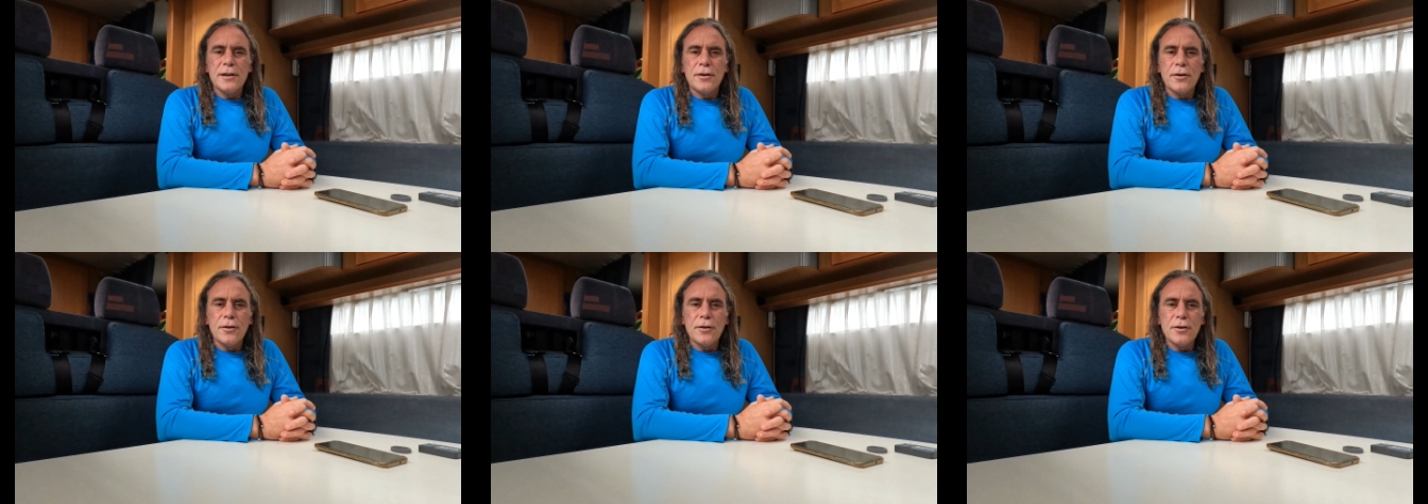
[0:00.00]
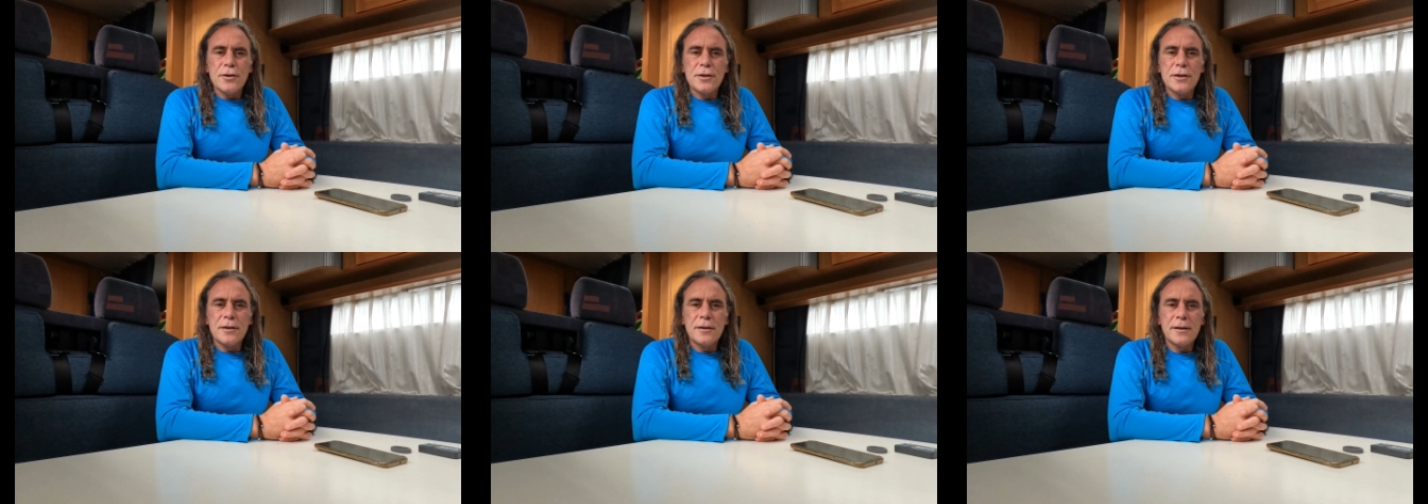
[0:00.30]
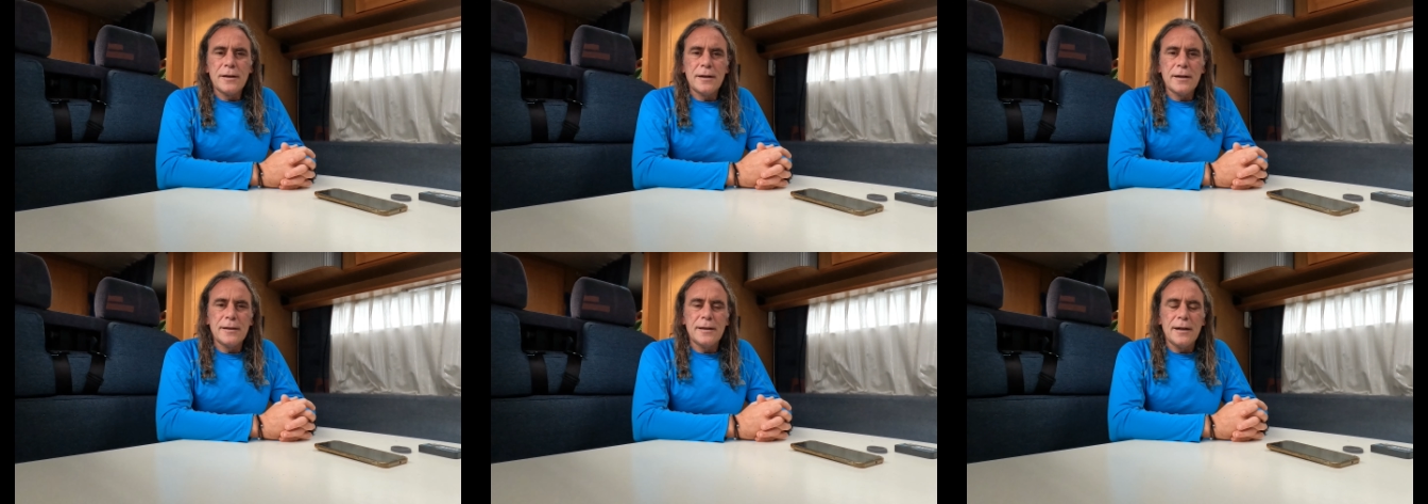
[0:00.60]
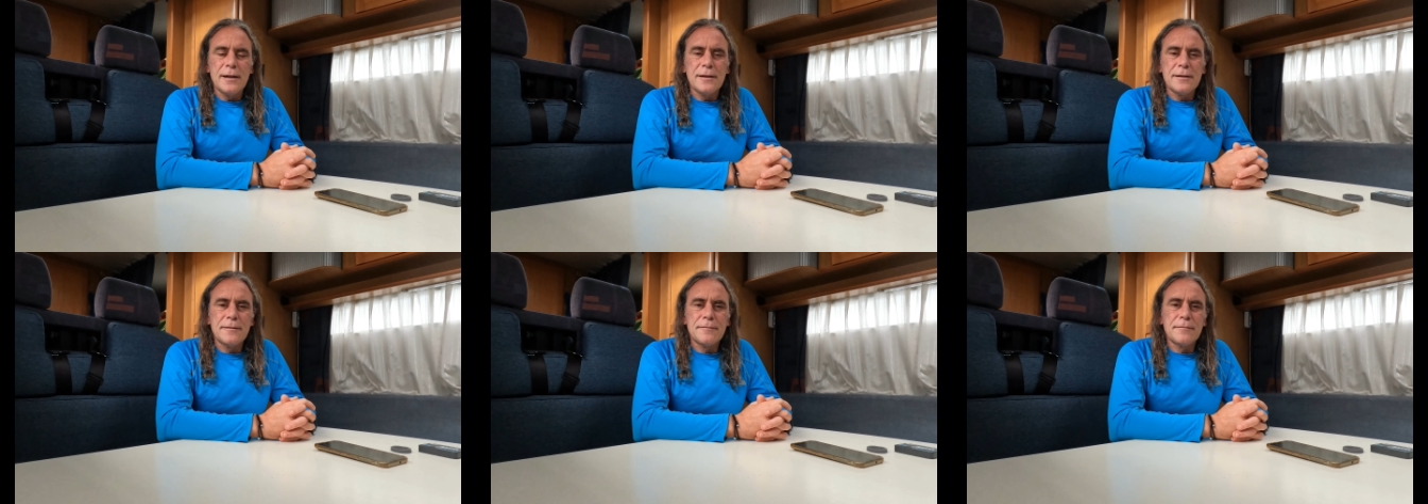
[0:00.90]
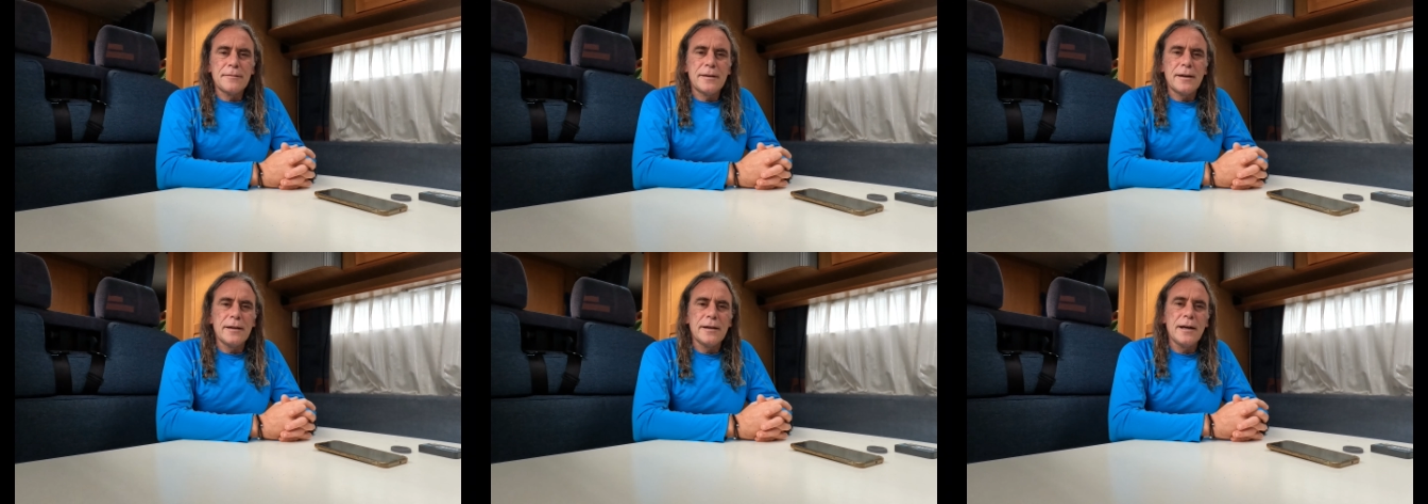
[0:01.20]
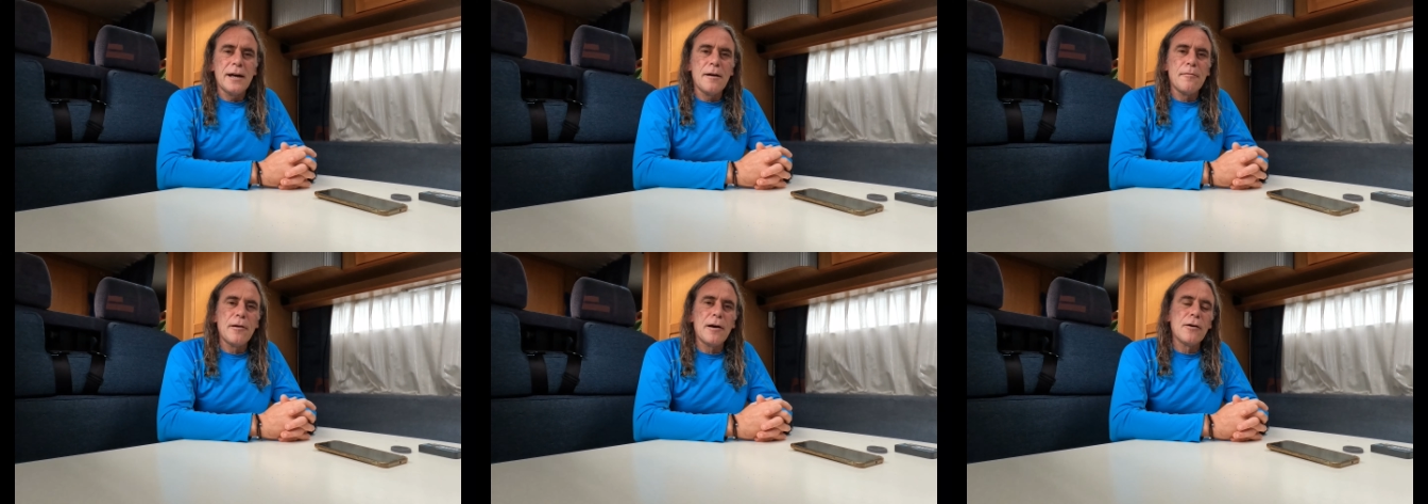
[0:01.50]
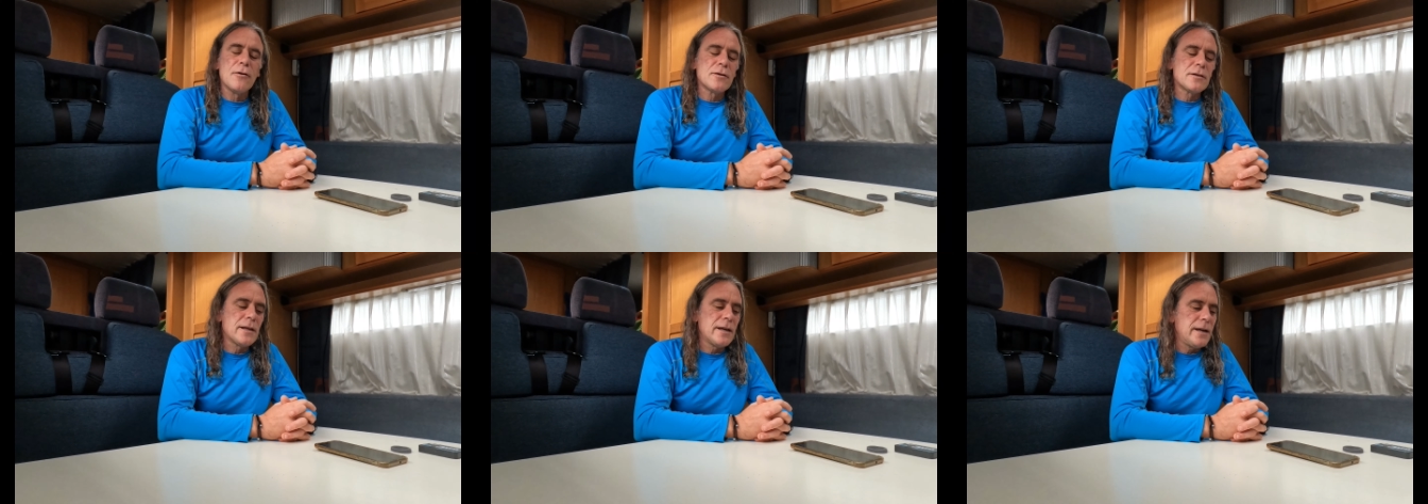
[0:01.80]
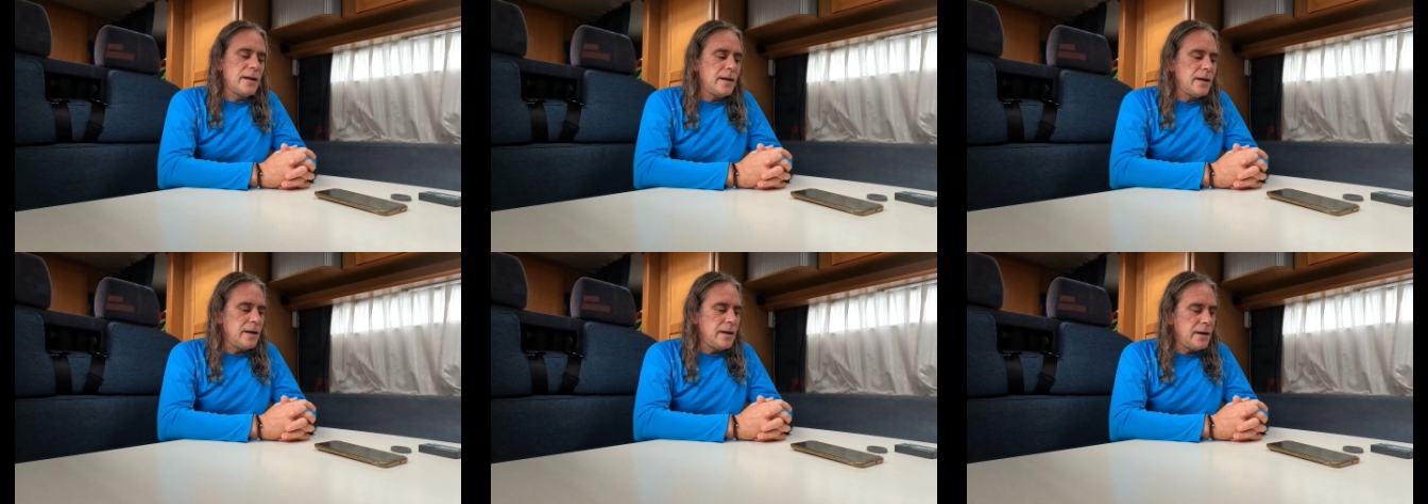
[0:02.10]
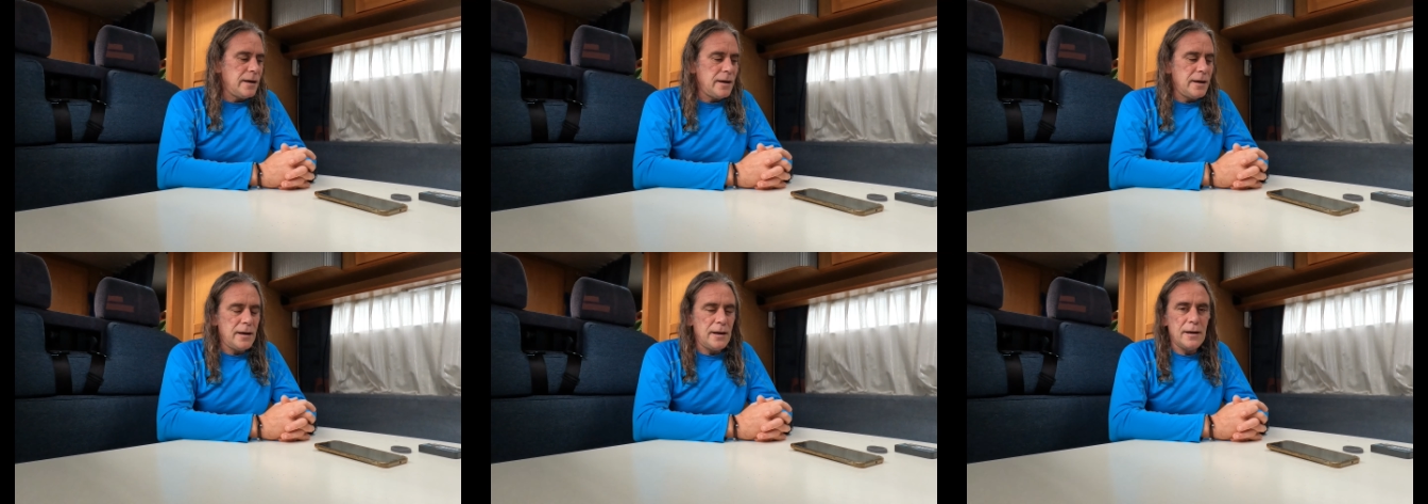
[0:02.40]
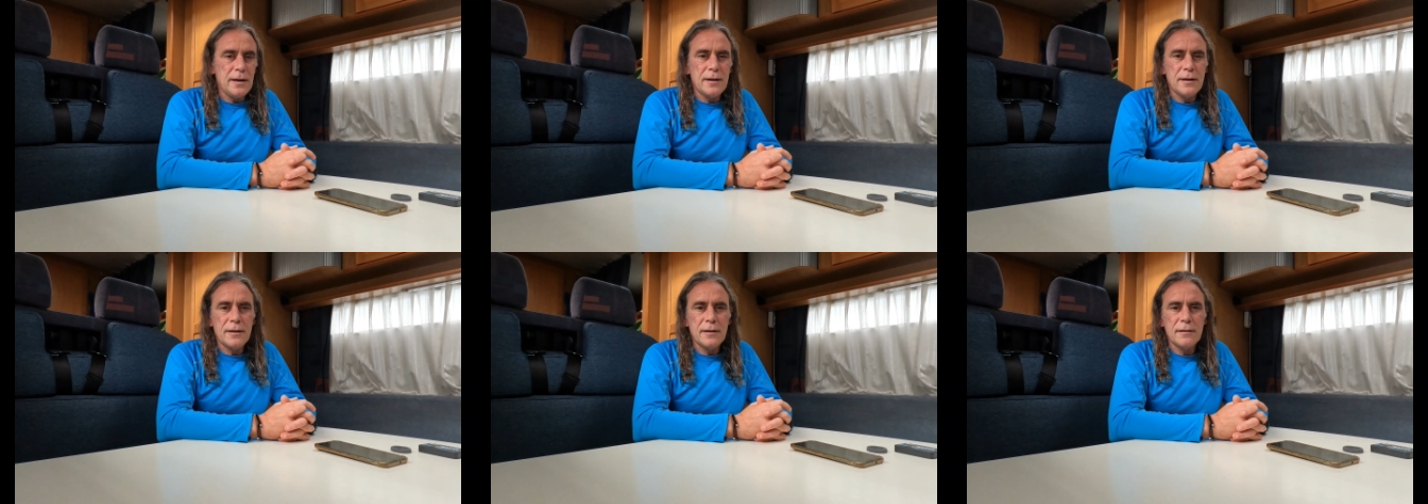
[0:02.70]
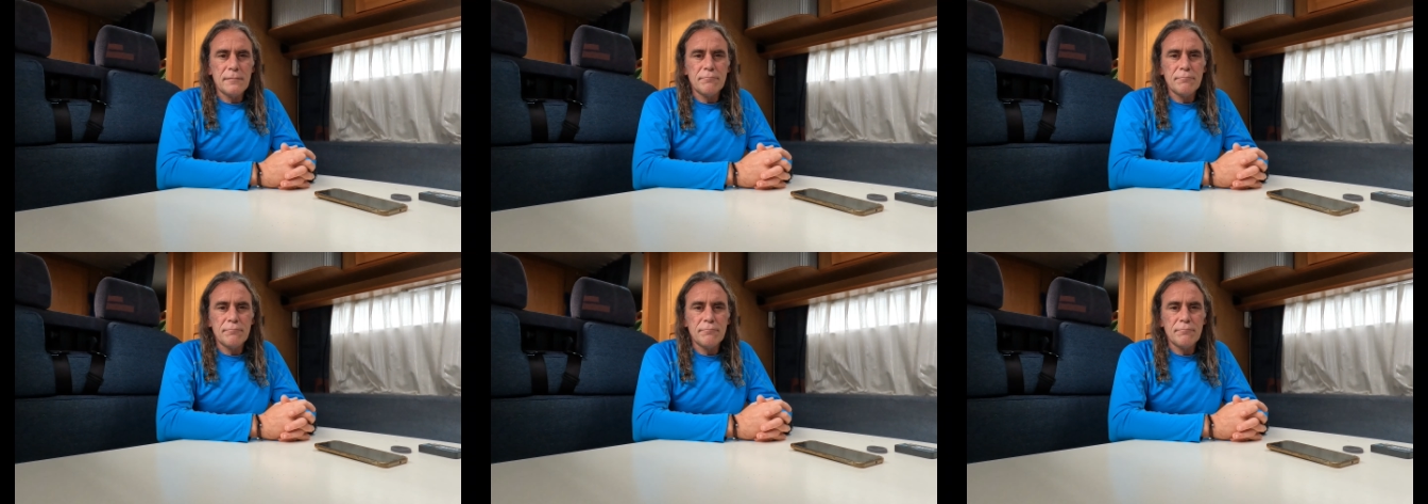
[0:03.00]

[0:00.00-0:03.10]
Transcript: chicos, ¿qué tal? Quería hablaros de,